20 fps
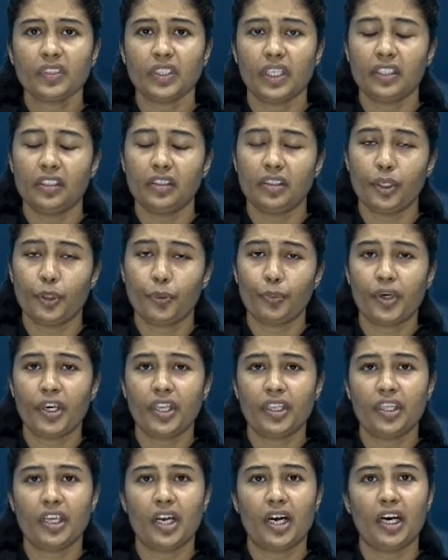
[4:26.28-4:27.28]
அந்த
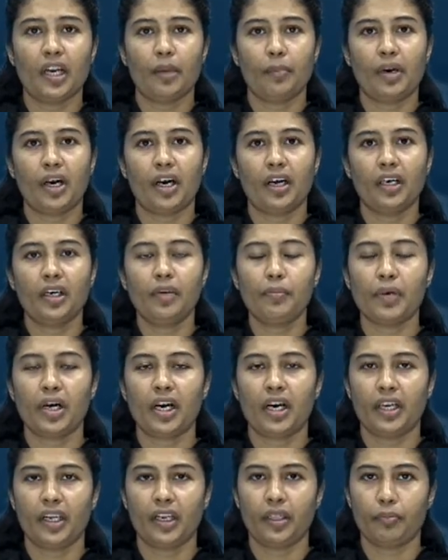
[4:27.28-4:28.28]
திருமணத்தியாலமாக
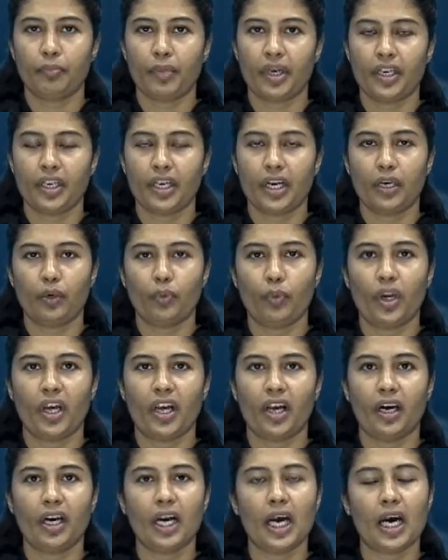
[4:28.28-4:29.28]
மாகரித்
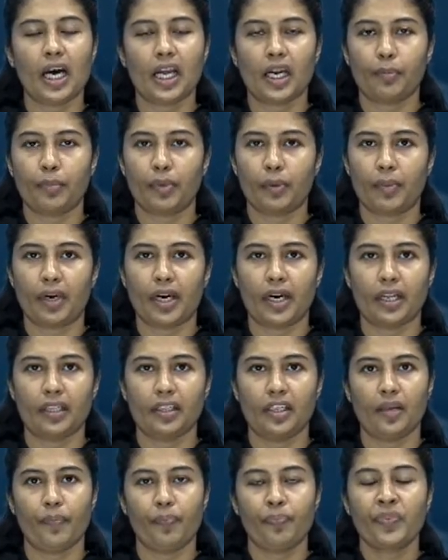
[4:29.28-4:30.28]
மரியாளூடாக
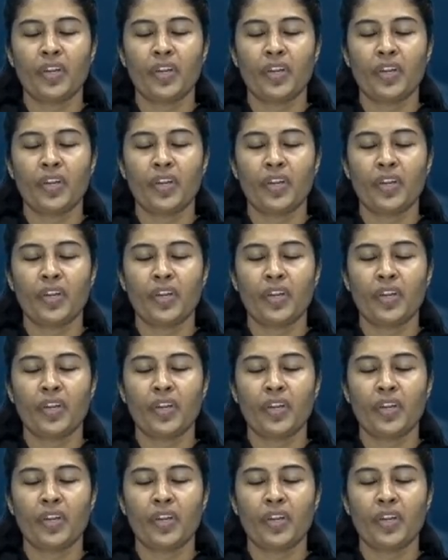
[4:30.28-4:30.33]
ஆரம்பமானது